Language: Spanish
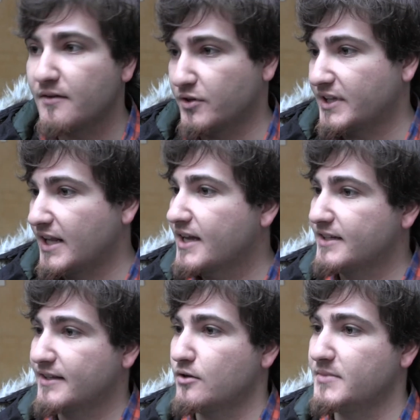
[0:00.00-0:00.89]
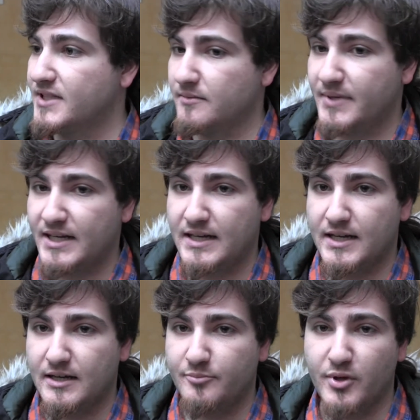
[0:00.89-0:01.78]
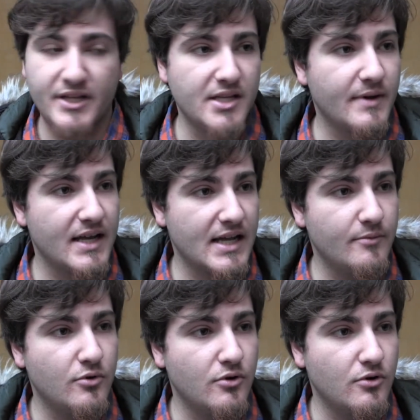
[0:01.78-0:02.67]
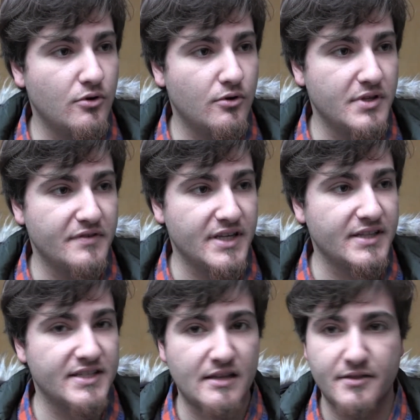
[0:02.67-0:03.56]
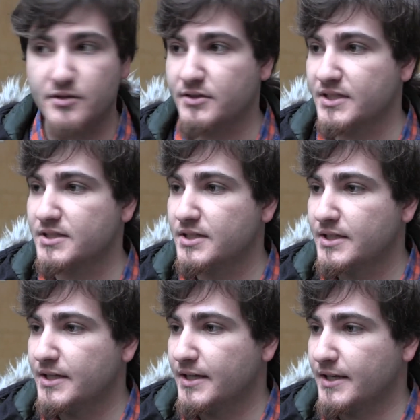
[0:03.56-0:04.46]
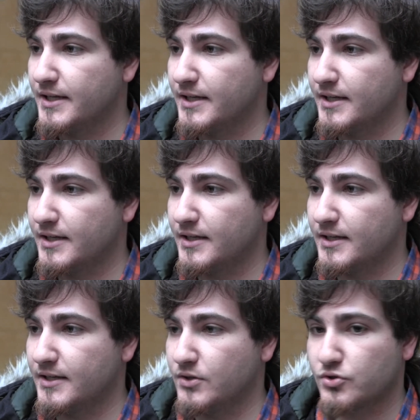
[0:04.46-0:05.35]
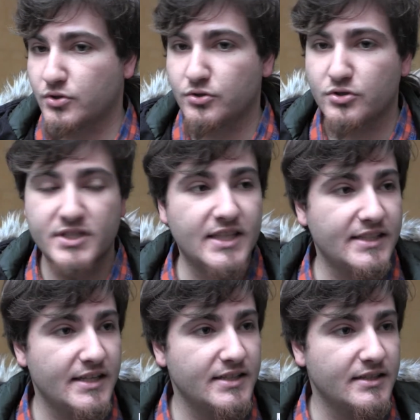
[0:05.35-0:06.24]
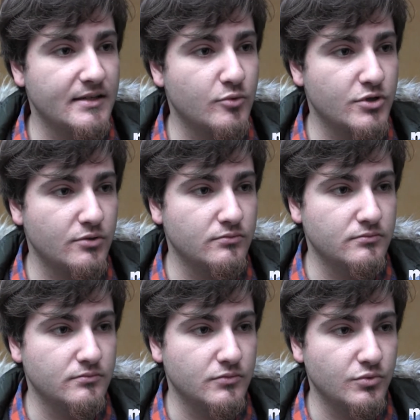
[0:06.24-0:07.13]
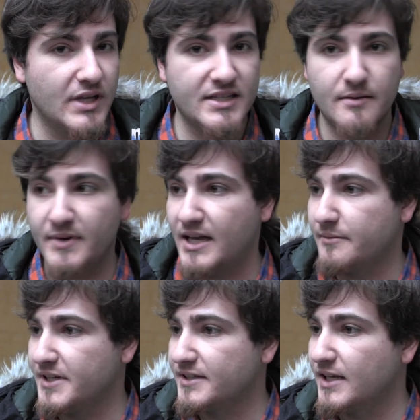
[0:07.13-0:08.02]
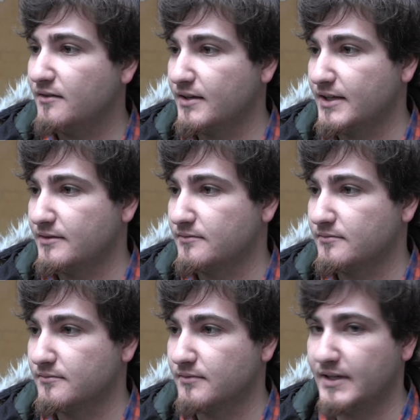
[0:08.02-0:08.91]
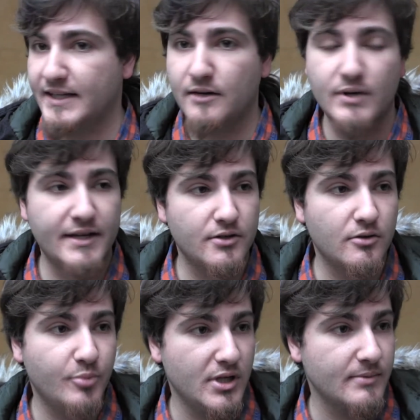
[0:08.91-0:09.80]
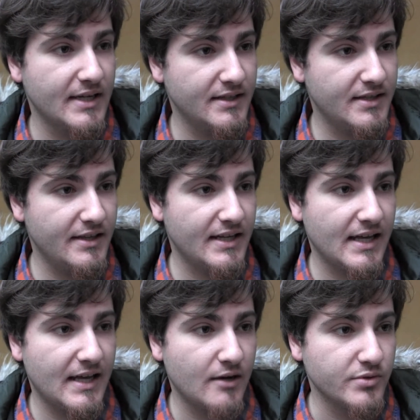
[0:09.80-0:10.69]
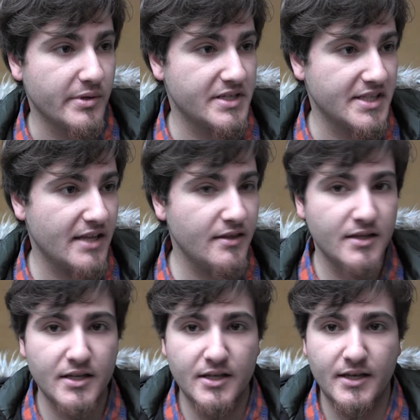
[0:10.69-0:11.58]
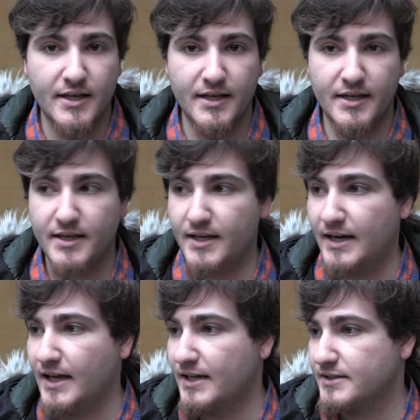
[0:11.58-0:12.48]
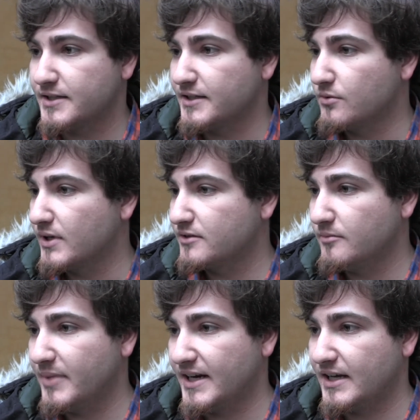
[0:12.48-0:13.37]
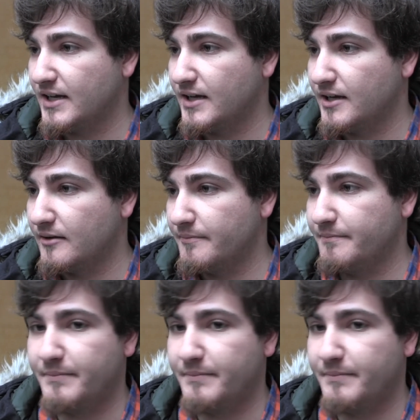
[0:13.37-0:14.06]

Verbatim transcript: fortalezca este comité para poder llevar a cabo diferentes acciones. Eh, nosotros esta tarde tendremos una asamblea abierta en, el aulario polivalente de la universidad eh, a las 7 y cuarto para,